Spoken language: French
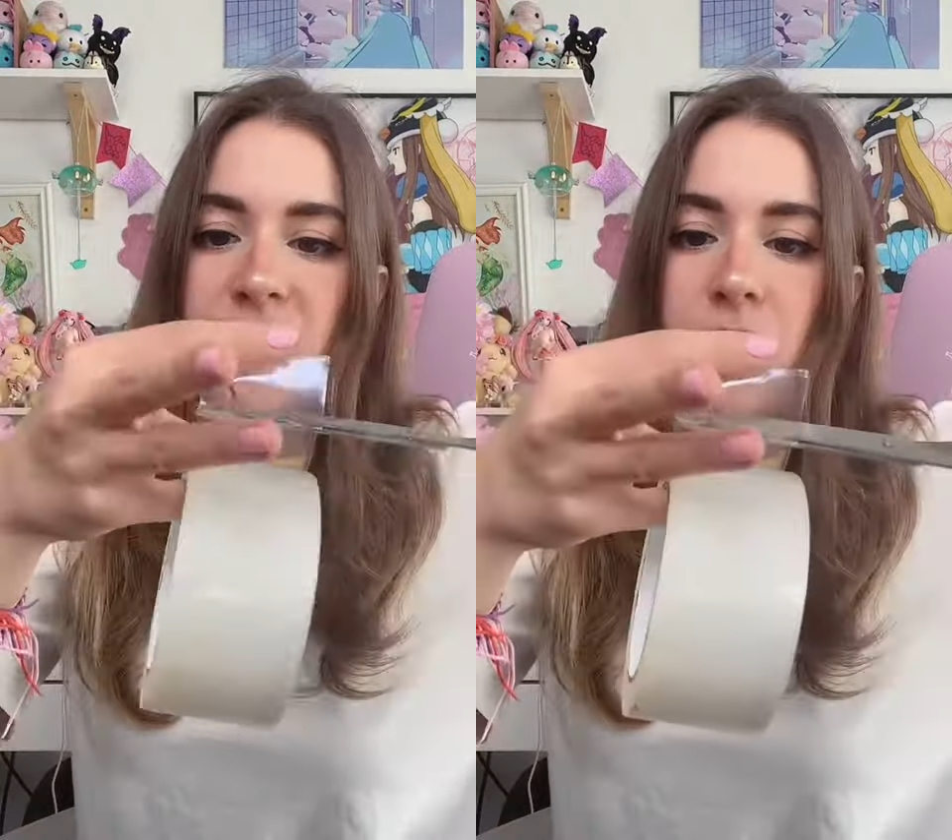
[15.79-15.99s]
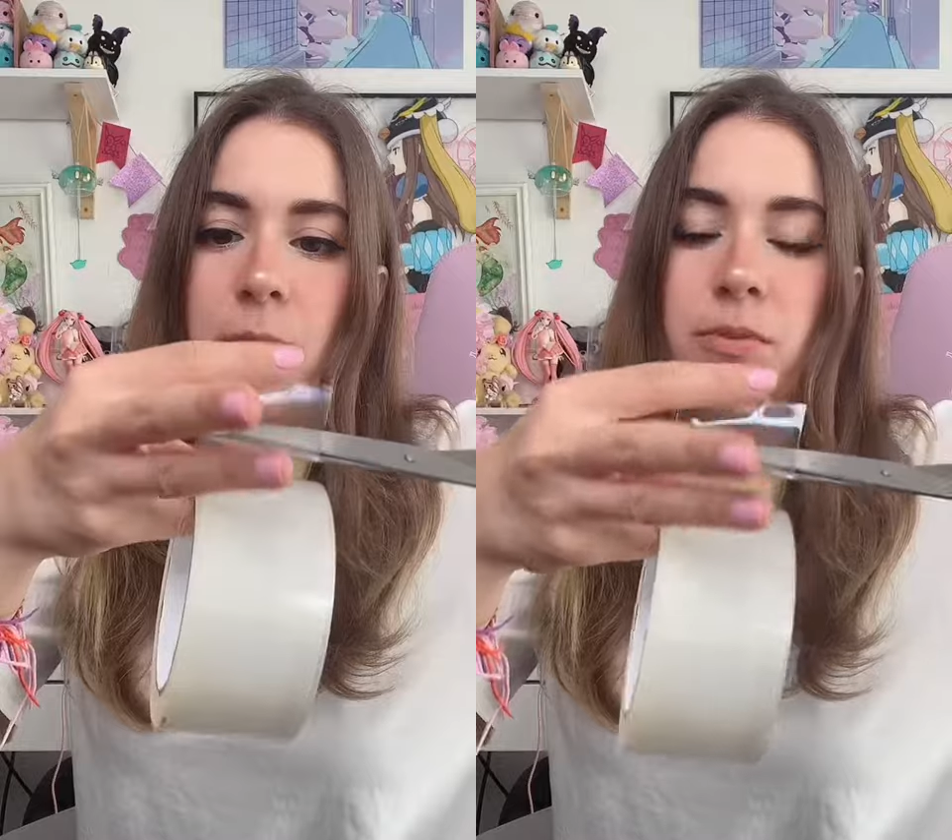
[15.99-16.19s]

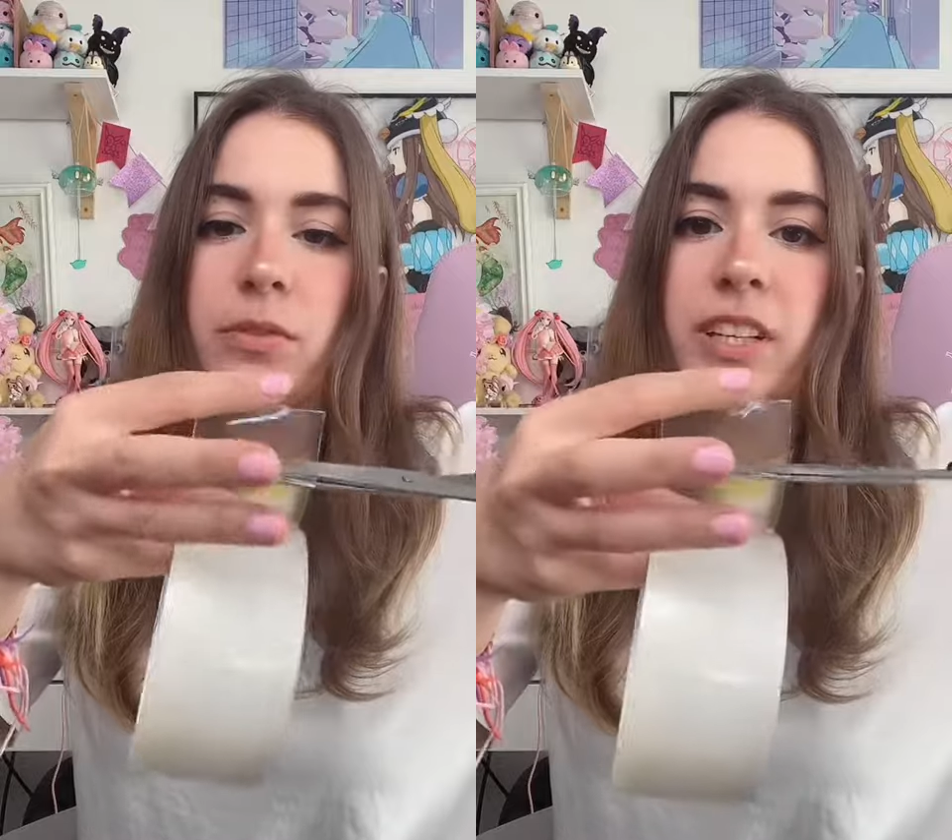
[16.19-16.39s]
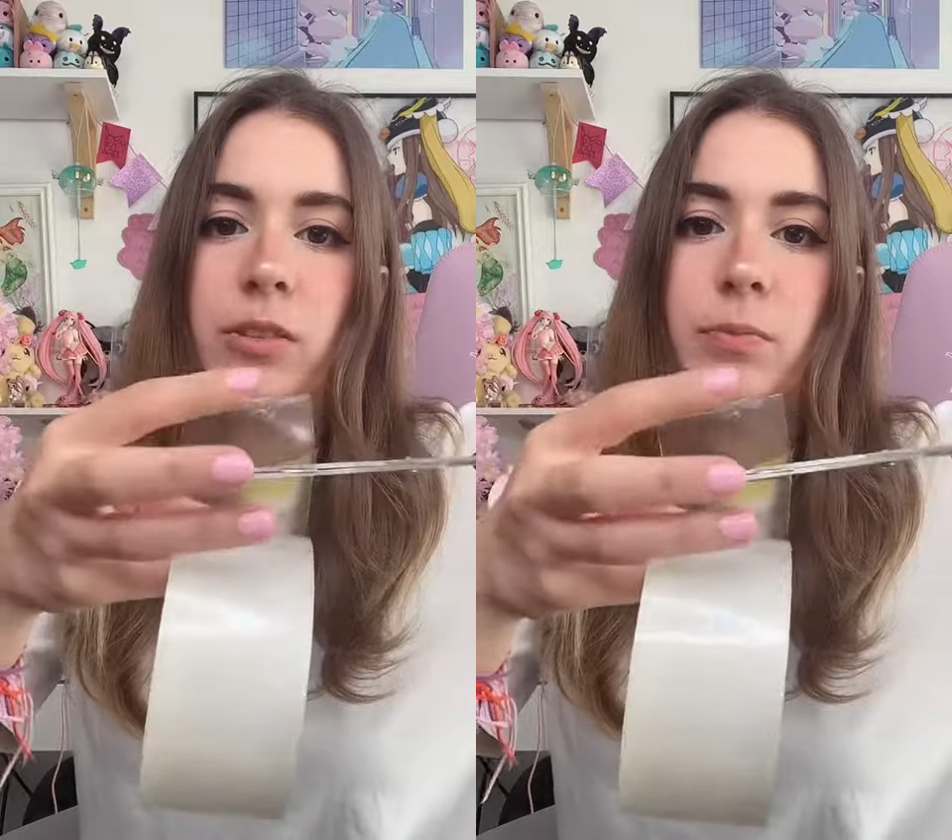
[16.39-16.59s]
Hop, je
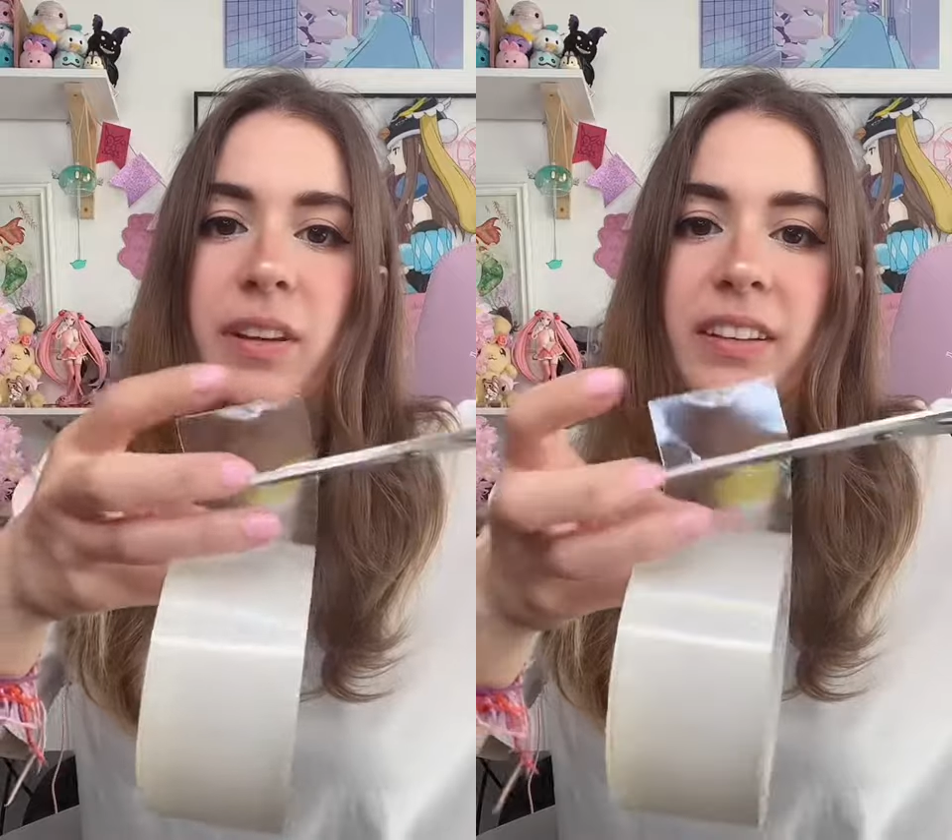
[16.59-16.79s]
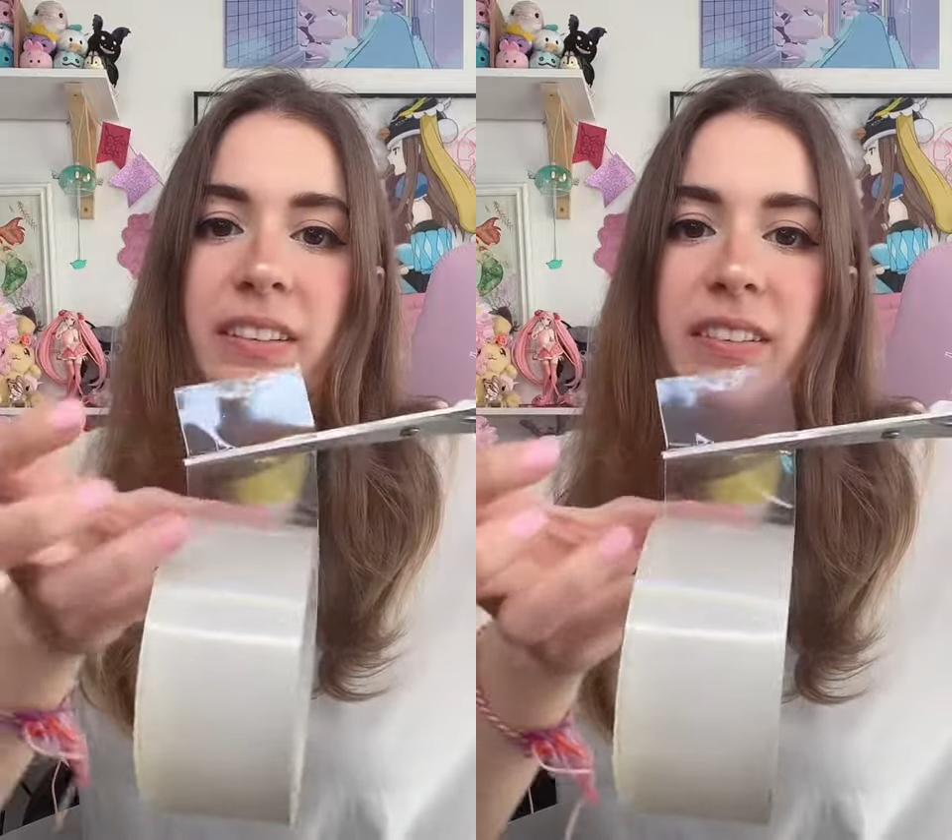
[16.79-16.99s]
découpe
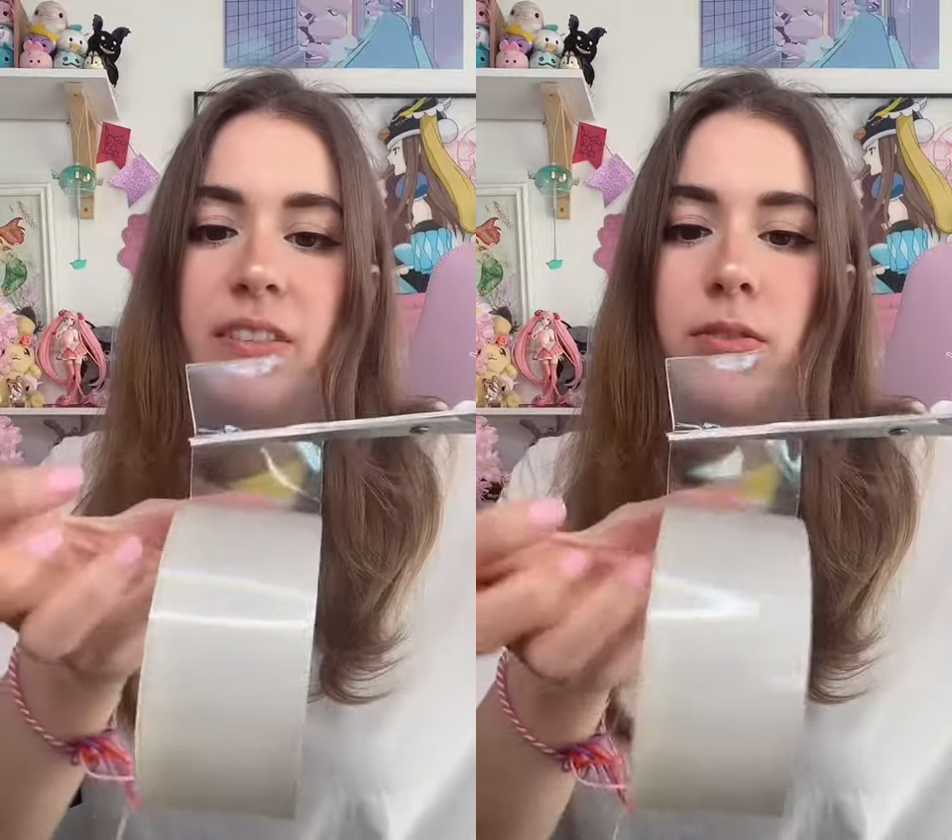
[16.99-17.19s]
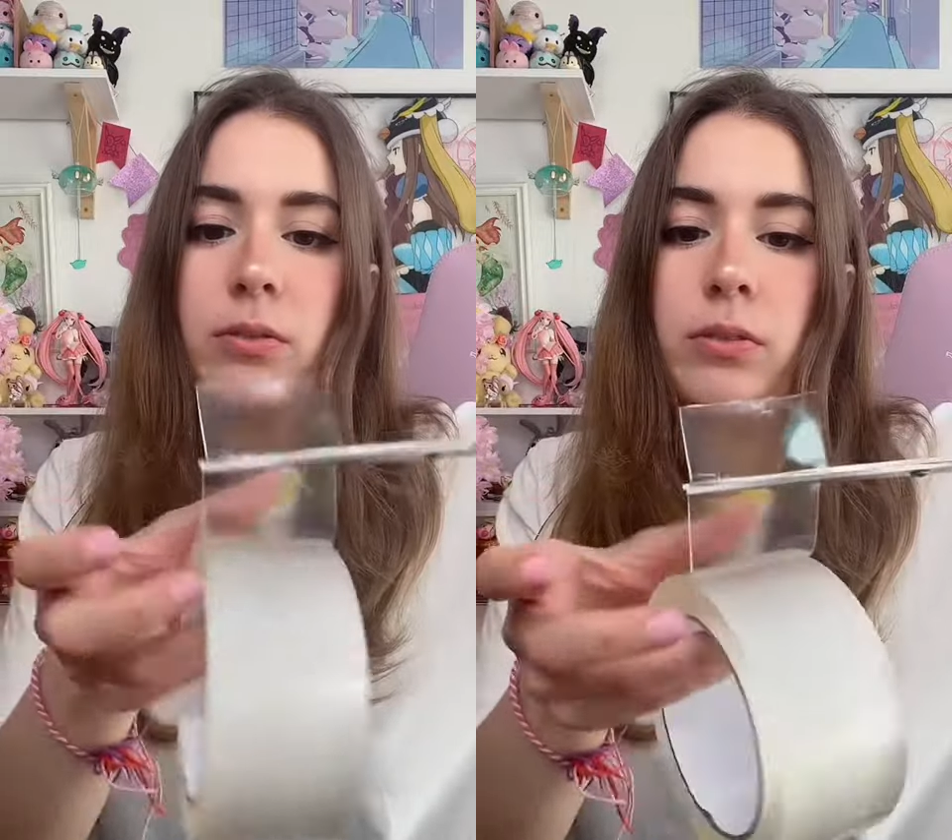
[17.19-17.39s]
avec des
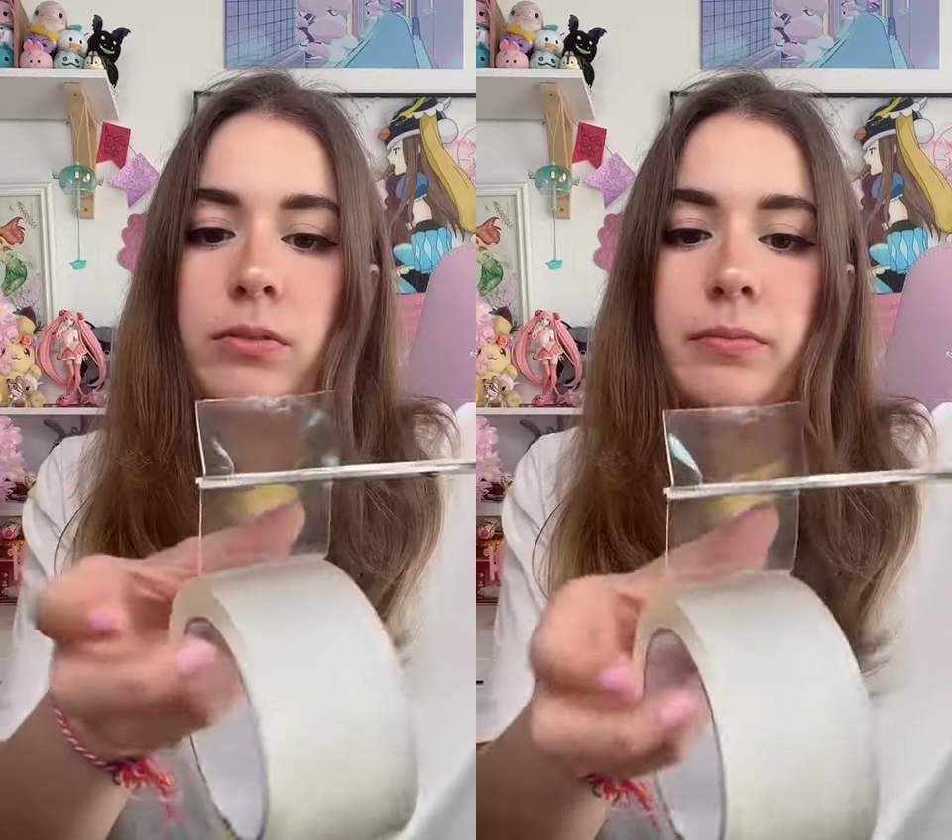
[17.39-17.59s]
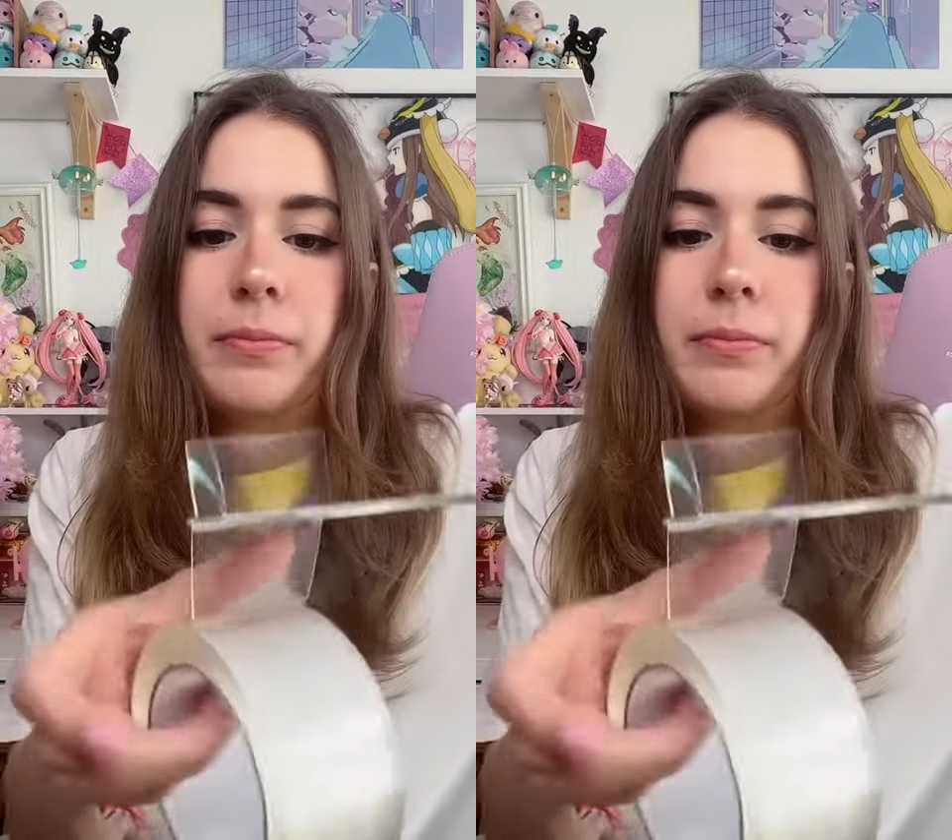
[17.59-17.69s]
ciseaux.